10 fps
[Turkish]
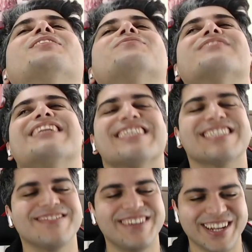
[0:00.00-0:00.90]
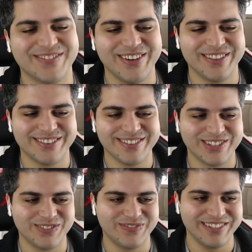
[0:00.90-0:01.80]
bu neresi mikrofon
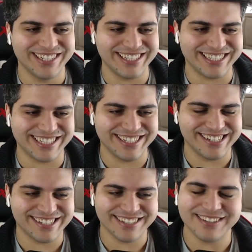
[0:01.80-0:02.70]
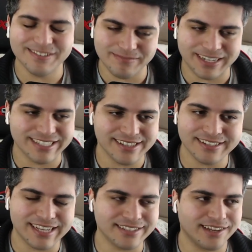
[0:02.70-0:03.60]
tutuş bir ikincisi
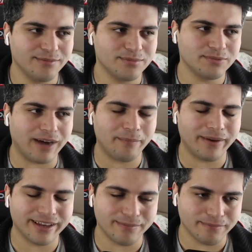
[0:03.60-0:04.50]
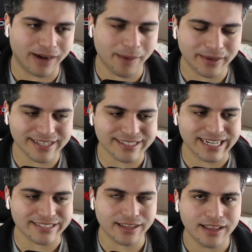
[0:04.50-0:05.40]
başladık. Zaten bu My, Back, My Back'in
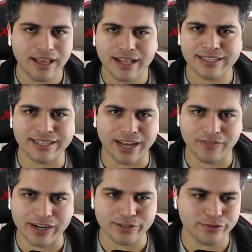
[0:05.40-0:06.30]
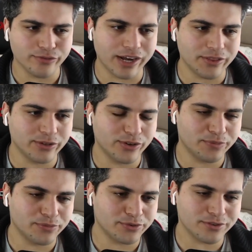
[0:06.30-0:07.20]
zaten track versiyonu falan da
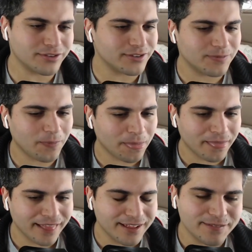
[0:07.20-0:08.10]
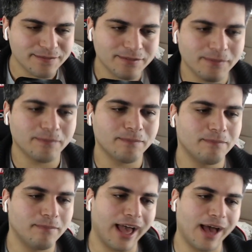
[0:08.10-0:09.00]
görmüştük.
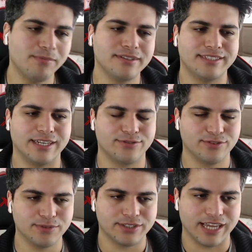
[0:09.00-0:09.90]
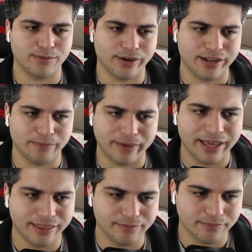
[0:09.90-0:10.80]
Bayağı bir cesur bir şey bu arada.
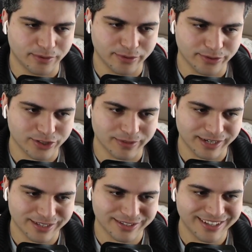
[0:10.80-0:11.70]
Beğendim. Hoşuma gitti.